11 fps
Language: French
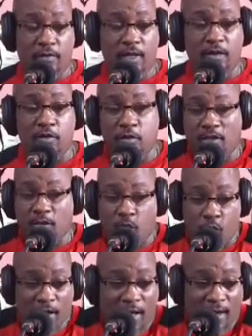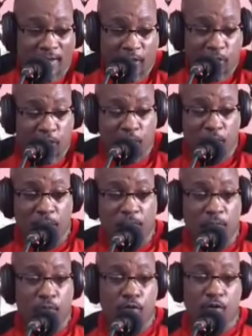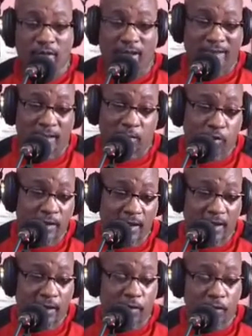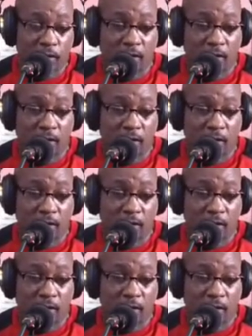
Quel que soit son gain avec yo, yo chargé mon derrière